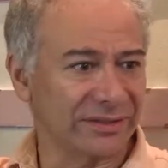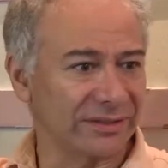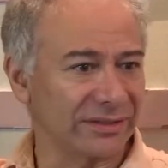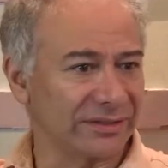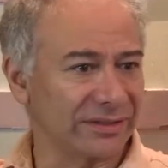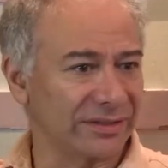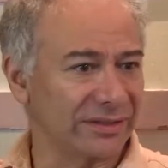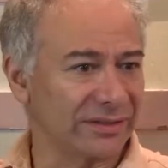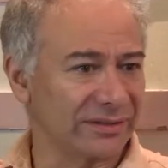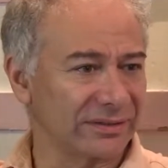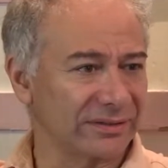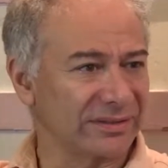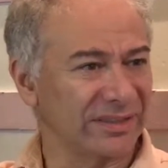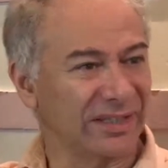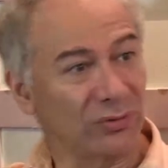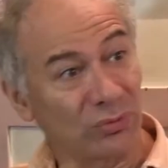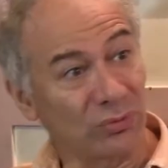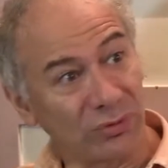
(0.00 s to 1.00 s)
es decir,
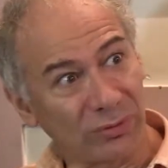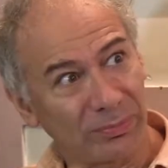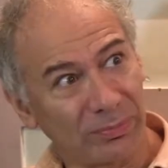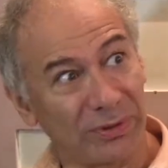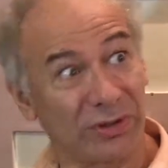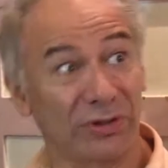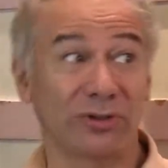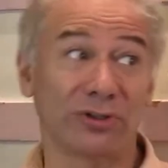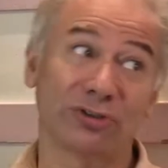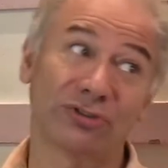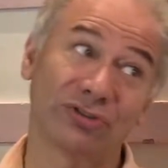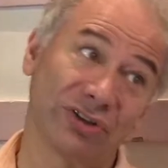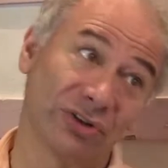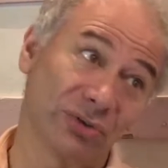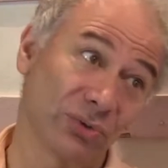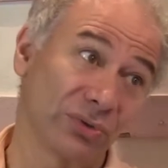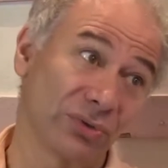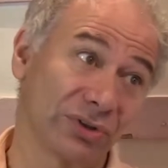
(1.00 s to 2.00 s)
ser uno pero no
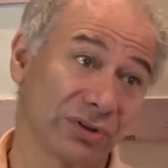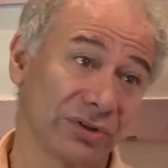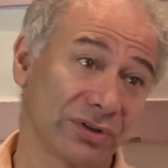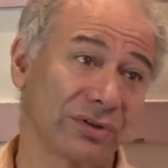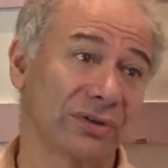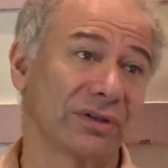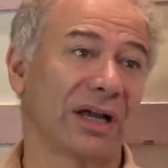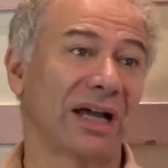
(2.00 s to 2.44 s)
ser uno,